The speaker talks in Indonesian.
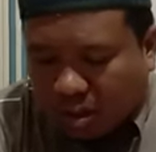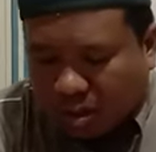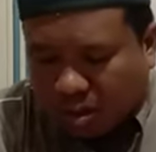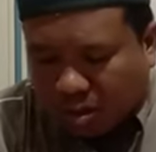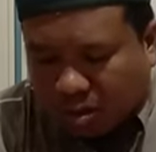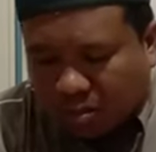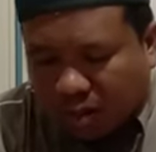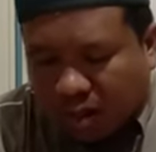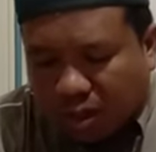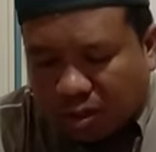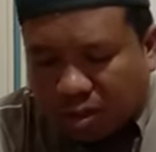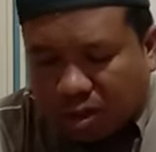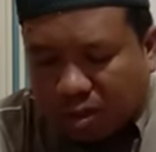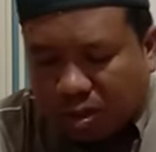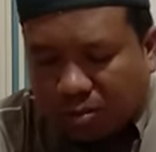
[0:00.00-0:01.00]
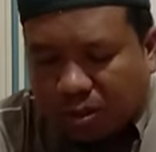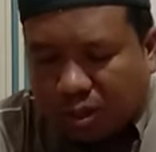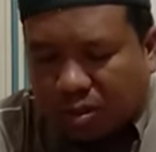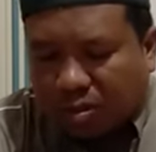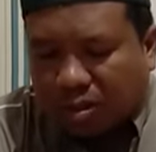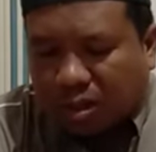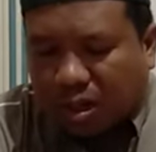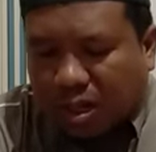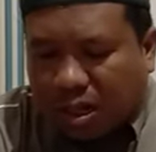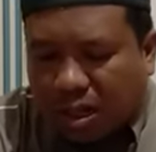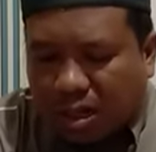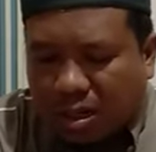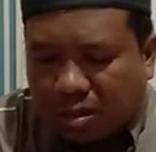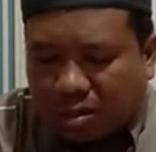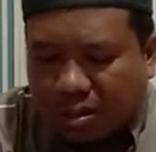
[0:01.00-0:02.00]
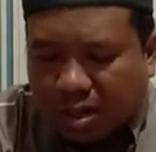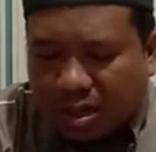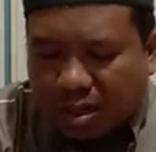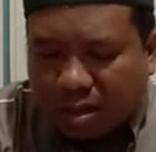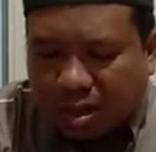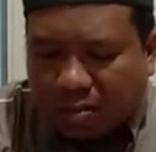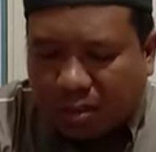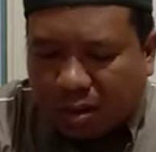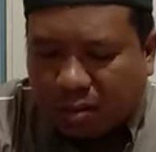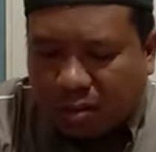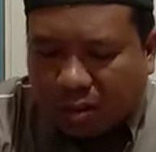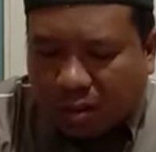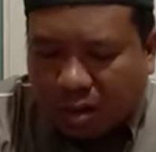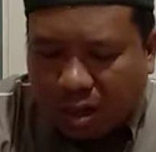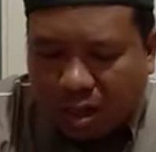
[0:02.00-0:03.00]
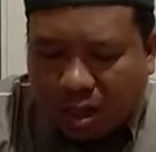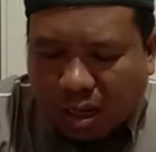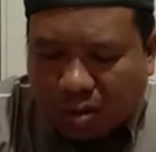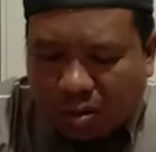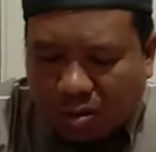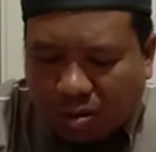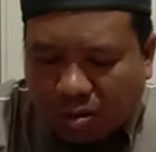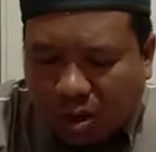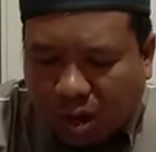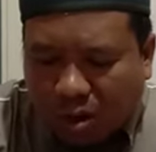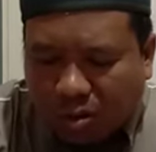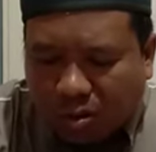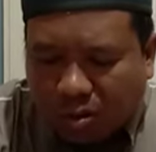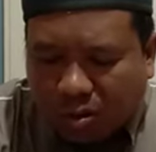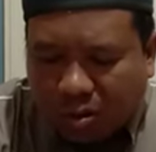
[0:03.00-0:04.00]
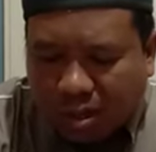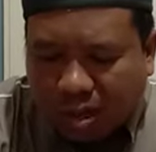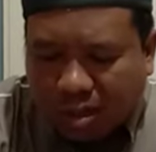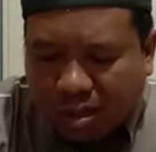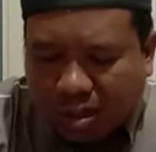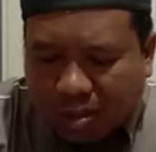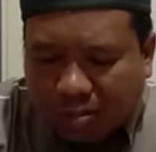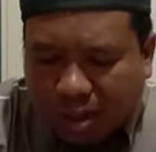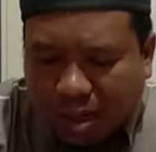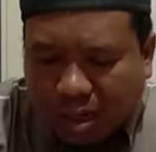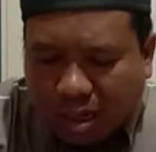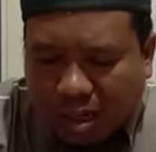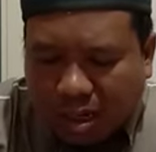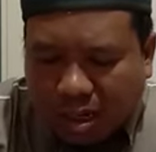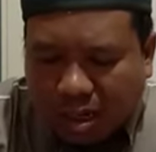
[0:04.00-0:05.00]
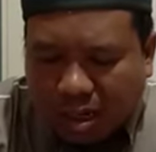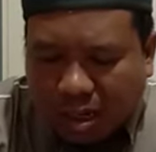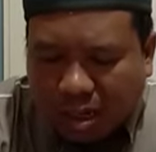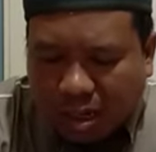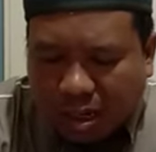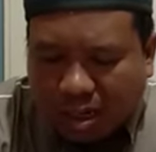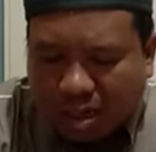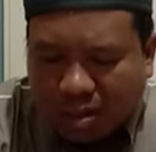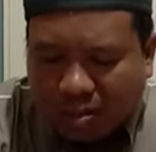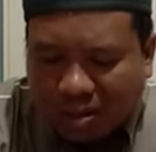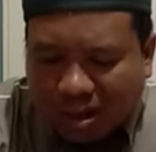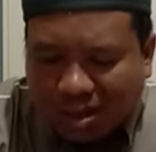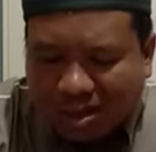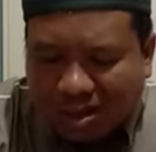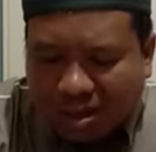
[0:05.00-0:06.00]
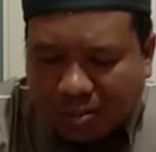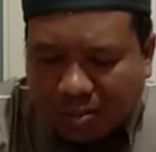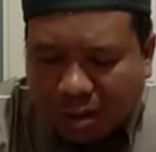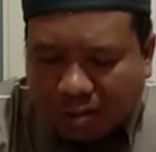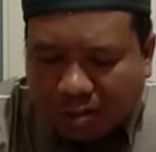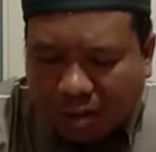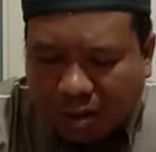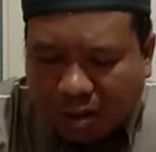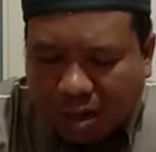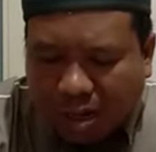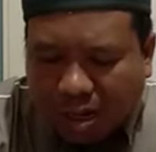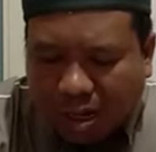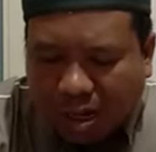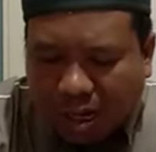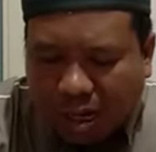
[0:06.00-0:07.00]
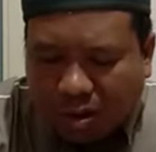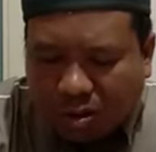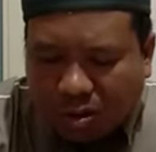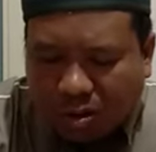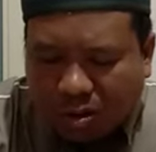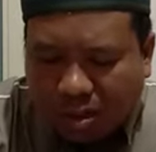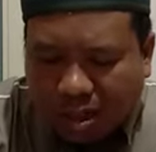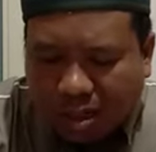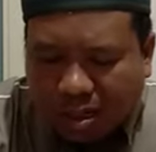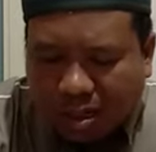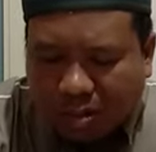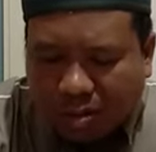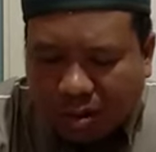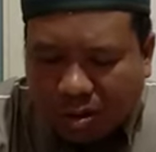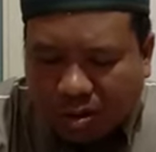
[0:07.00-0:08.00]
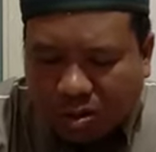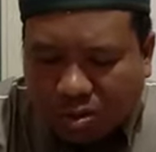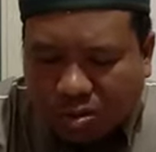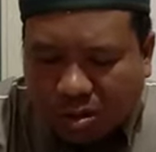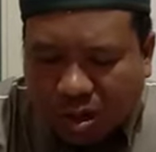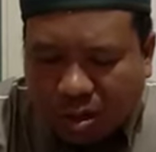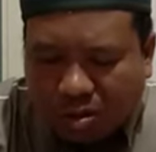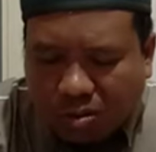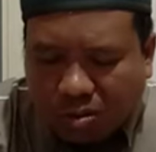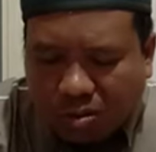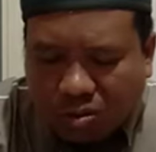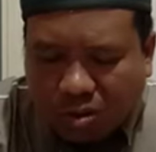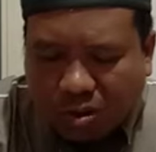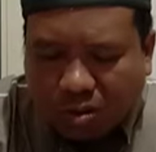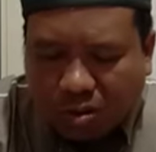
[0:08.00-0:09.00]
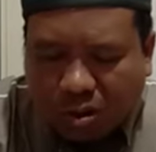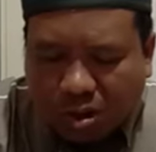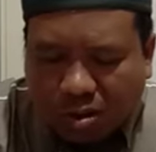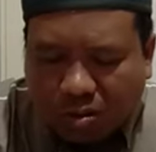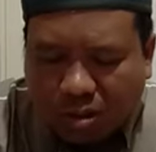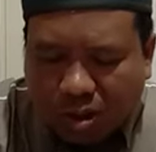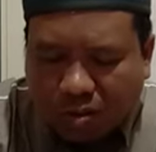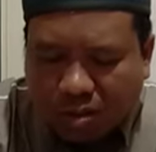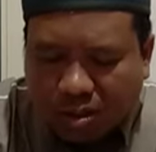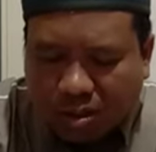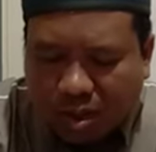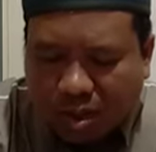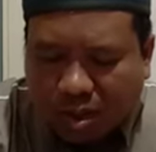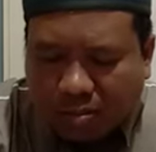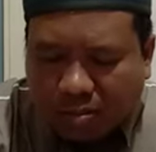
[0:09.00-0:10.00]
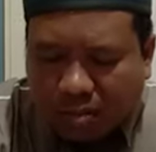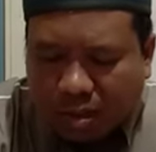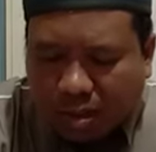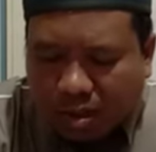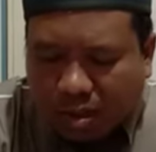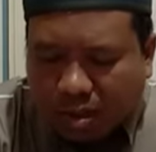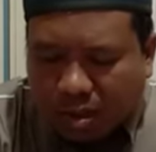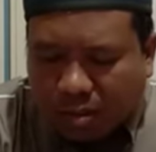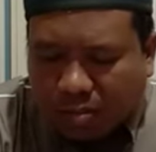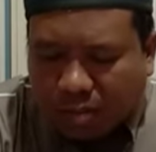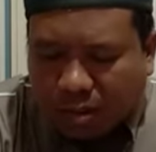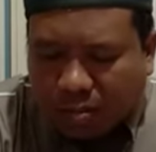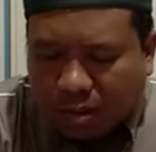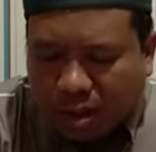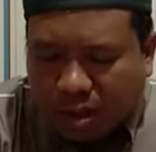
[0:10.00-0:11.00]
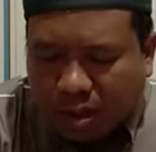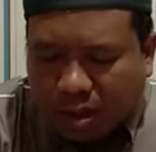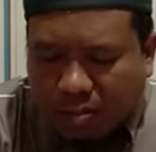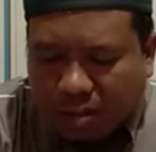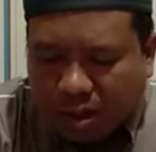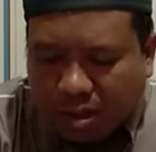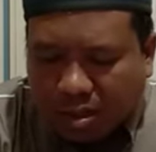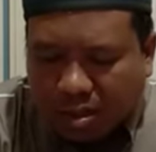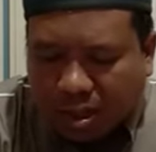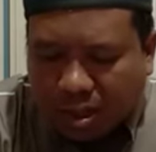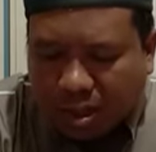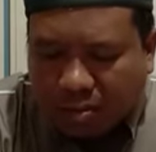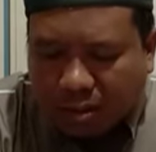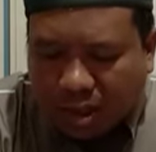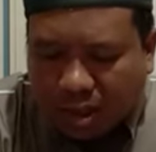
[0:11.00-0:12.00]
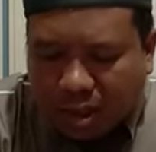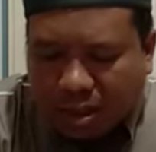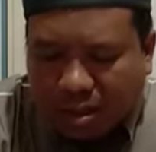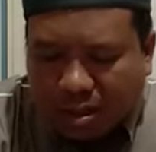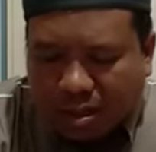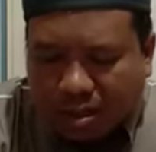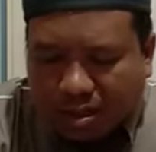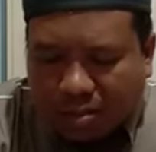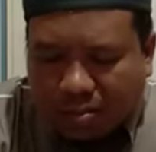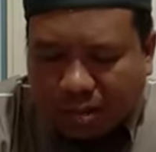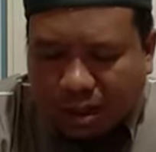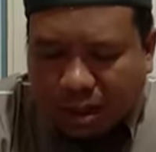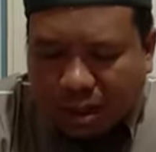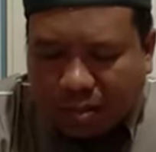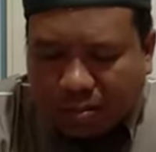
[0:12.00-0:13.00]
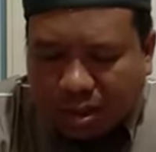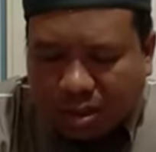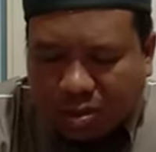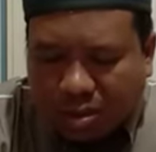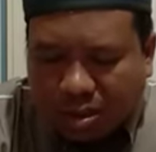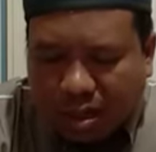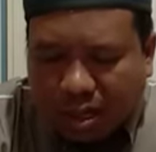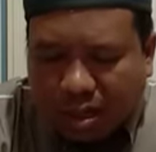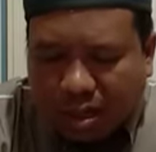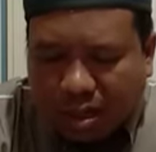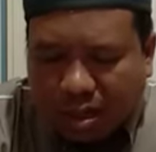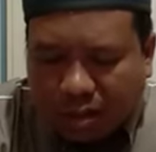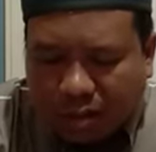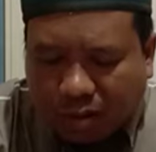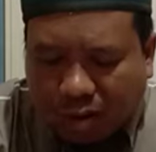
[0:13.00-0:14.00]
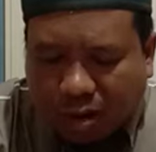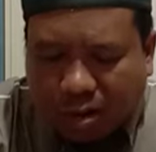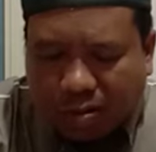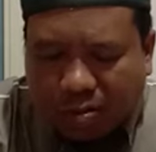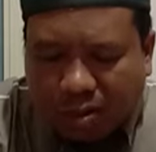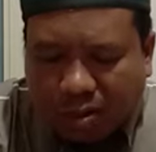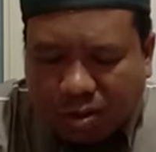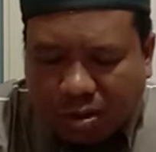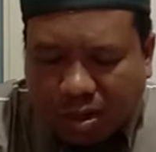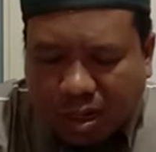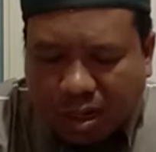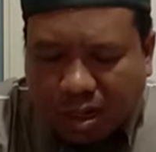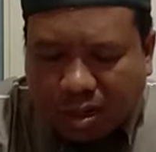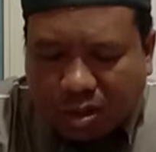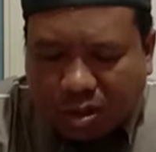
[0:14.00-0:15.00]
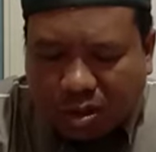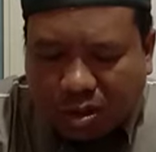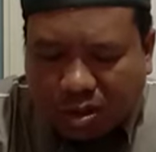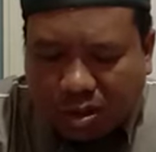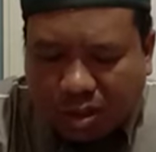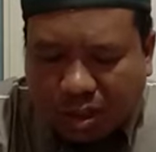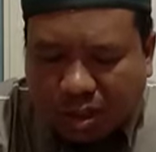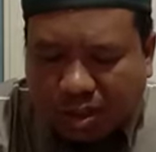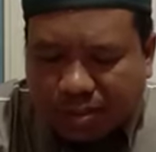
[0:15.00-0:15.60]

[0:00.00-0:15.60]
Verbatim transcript: kemudian contoh berikutnya an yukadziballaha au au yukadziba an yukadziballaha aw yukadziba rasulahu sallallahu alaihi wasallam bi ba'di ma ja'a bihi mendustakan Allah, mendustakan rasulnya